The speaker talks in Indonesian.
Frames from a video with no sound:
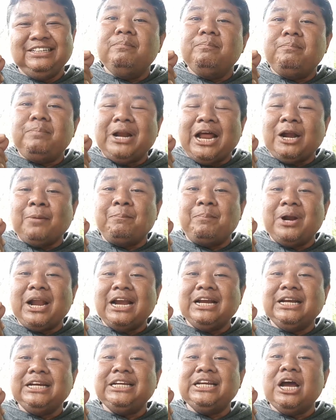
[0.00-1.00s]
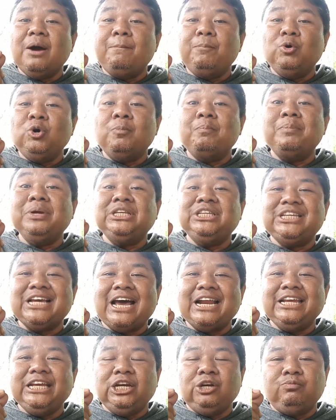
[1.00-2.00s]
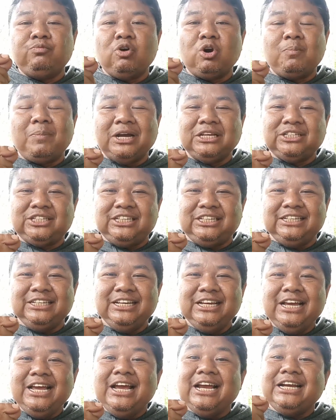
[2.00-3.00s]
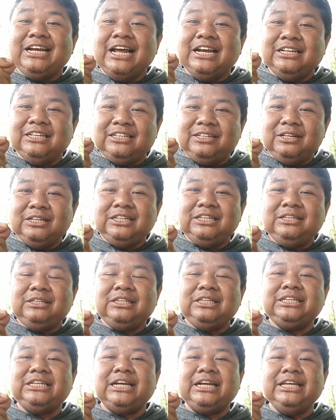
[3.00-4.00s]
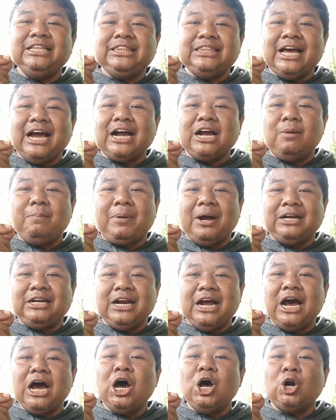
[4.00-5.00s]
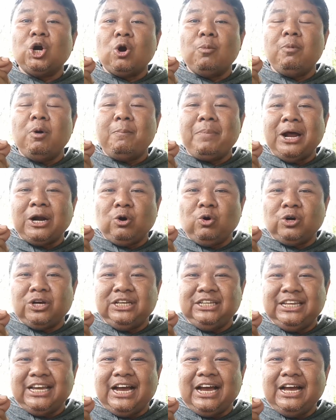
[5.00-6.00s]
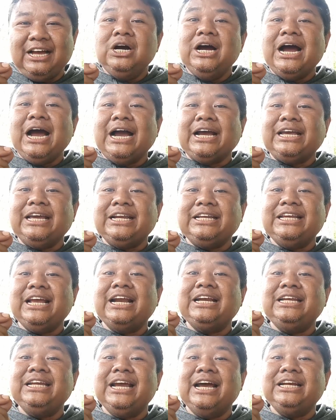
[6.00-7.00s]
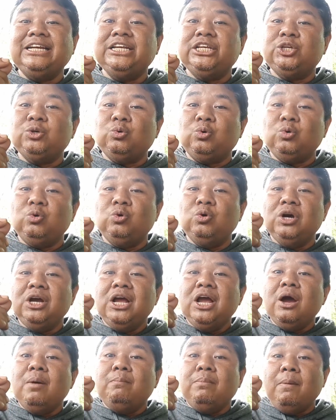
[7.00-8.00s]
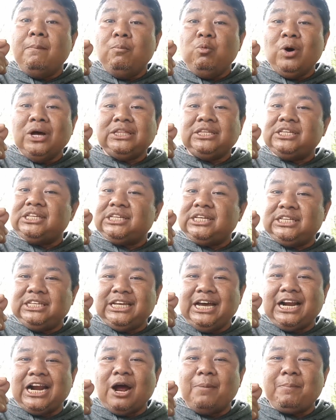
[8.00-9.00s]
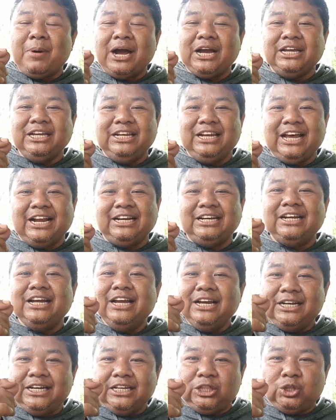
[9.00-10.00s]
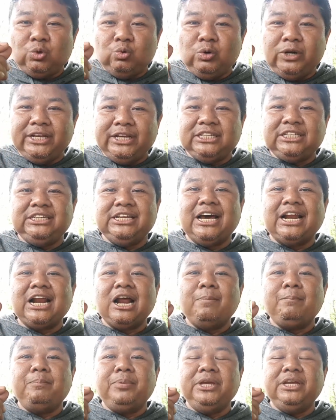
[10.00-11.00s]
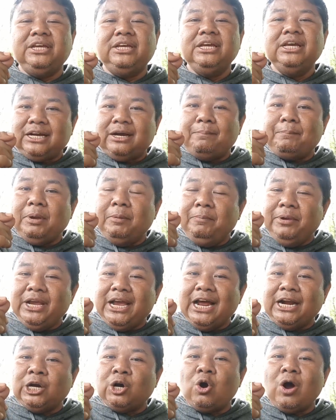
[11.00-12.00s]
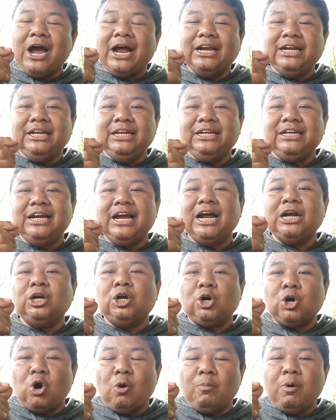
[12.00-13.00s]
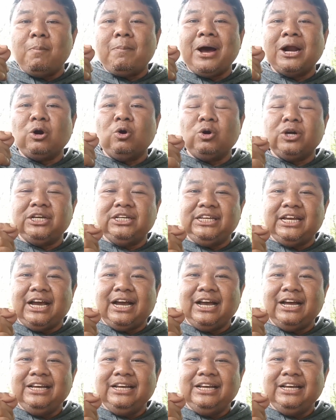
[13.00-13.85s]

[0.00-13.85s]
Pelan-pelan dia pun mencari informasi dan cerita kepada Romo parokinya. Akhirnya dia disuruh membuat sejarah panggilan. Ditulisnya rapi, bimbingan rohani dengan Romo parokinya.